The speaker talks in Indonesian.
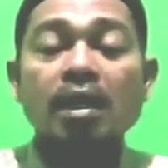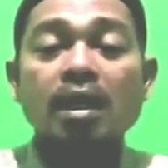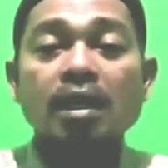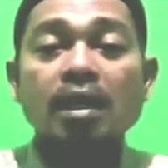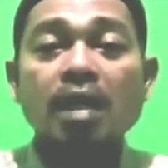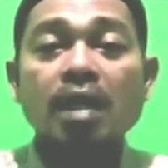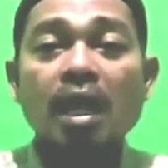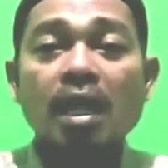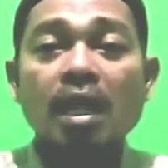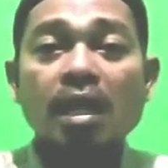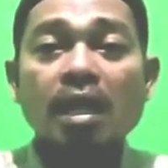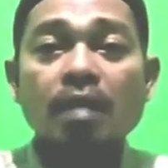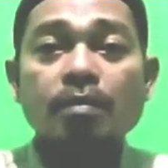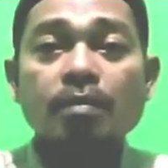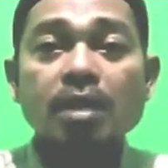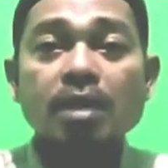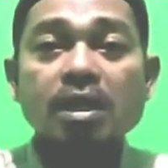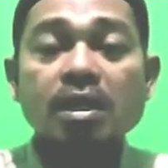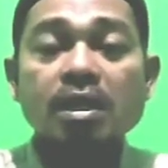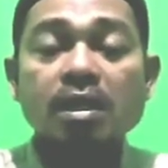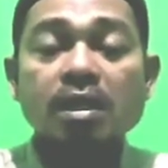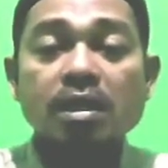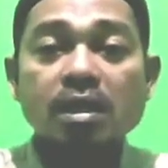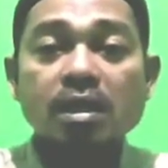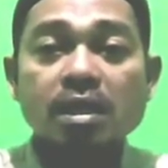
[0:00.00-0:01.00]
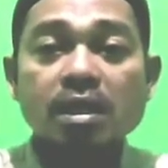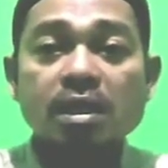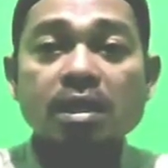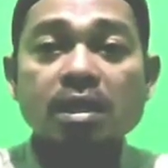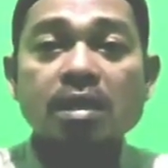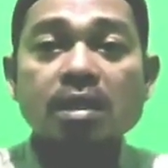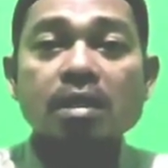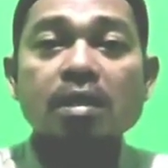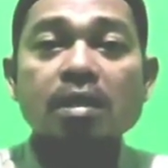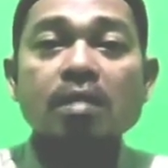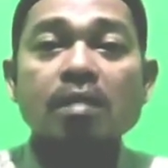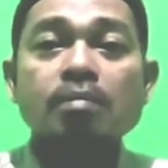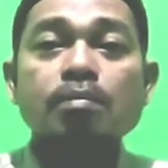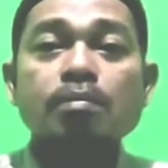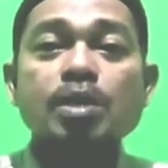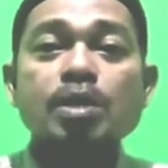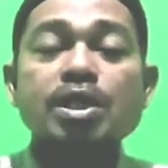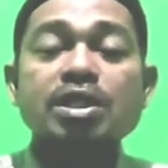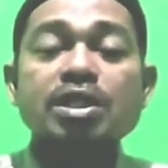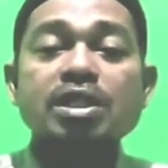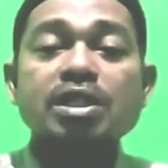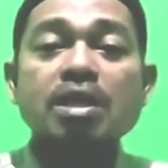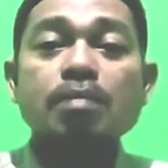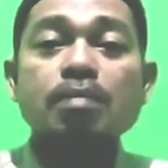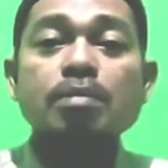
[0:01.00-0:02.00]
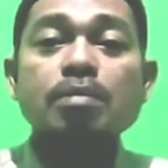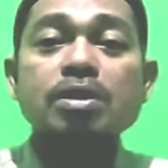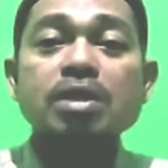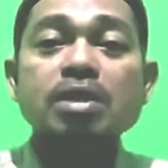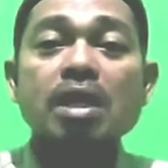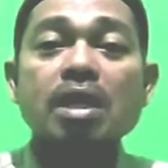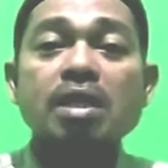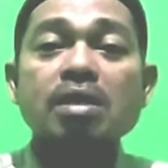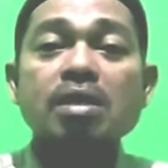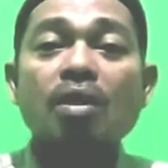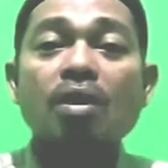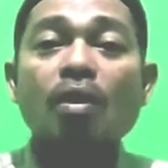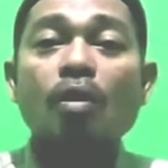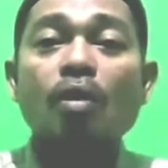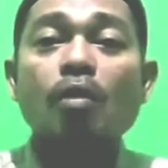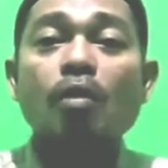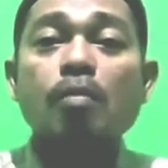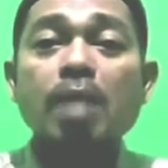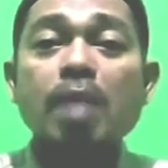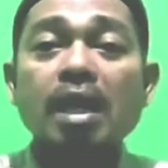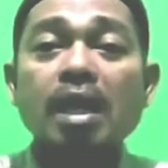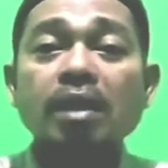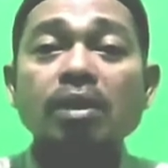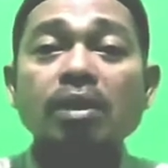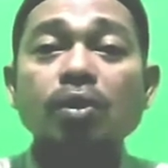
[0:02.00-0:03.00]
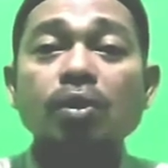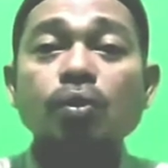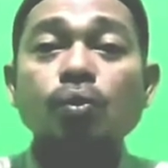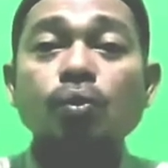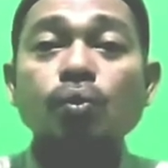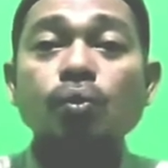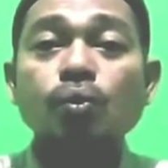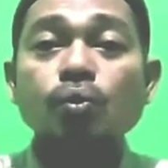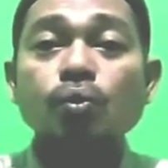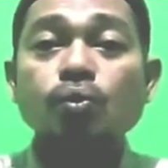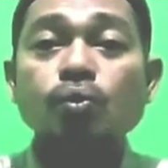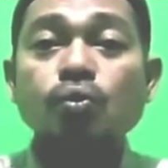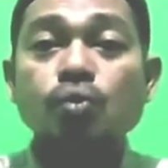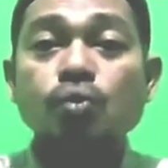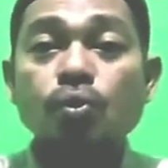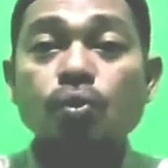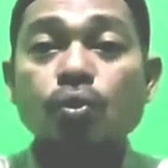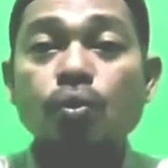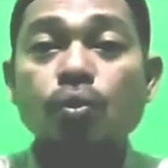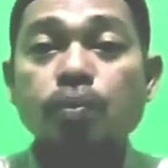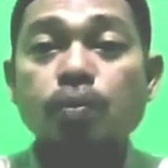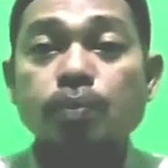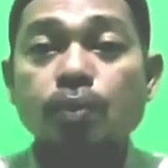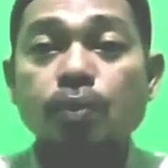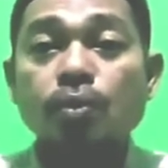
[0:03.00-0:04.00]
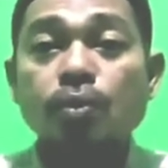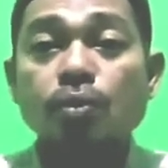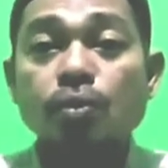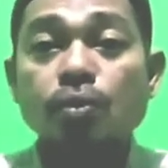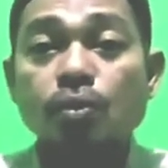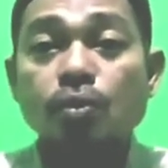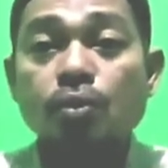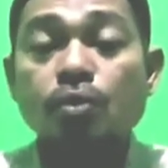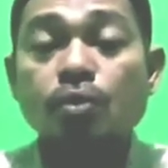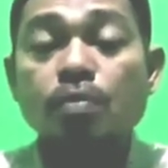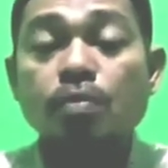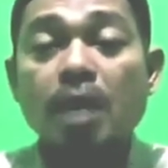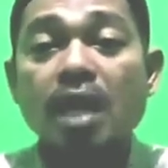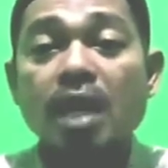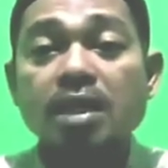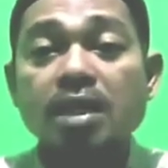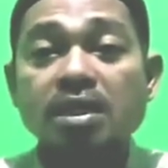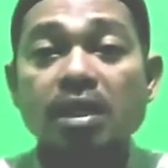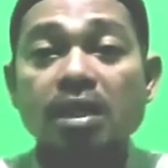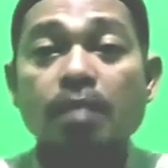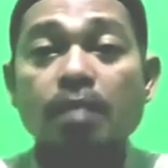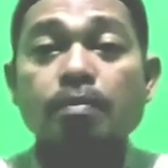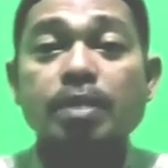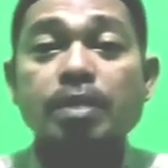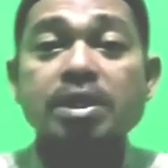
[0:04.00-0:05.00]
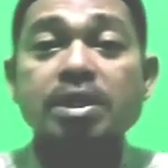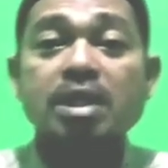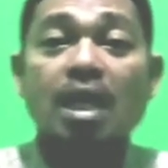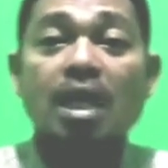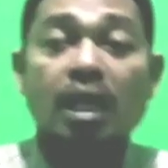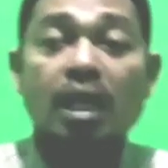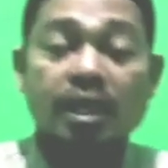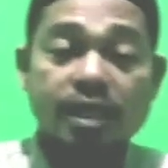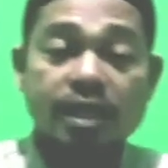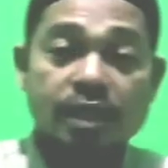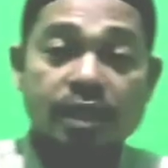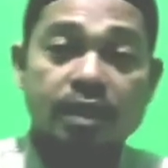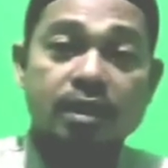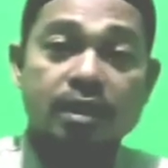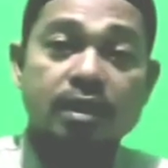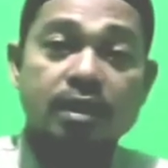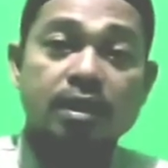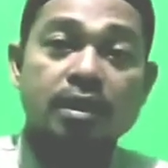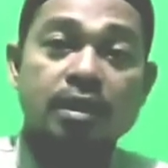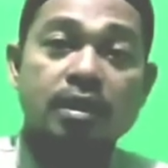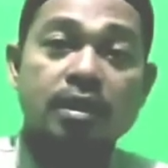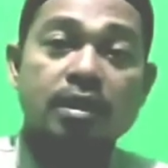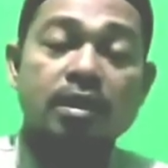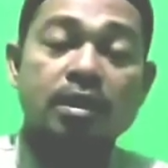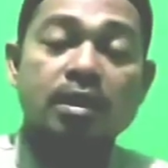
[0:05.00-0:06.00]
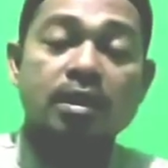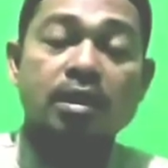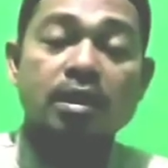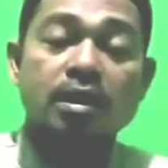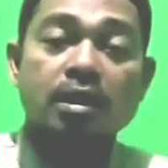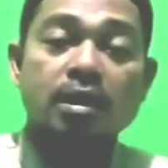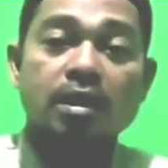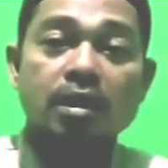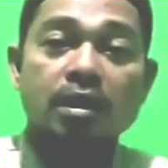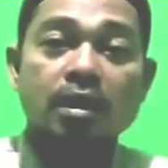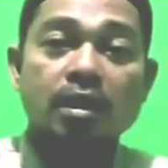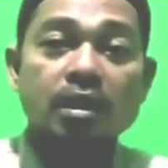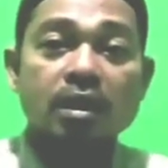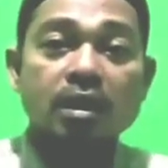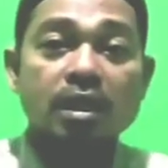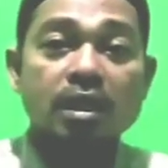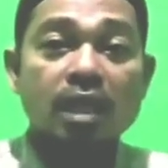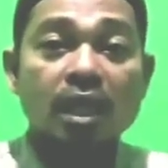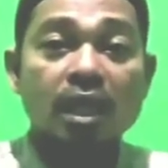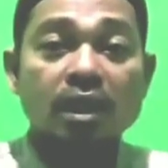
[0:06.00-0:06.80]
garam ini bisa menjadi obat 70 macam penyakit. Di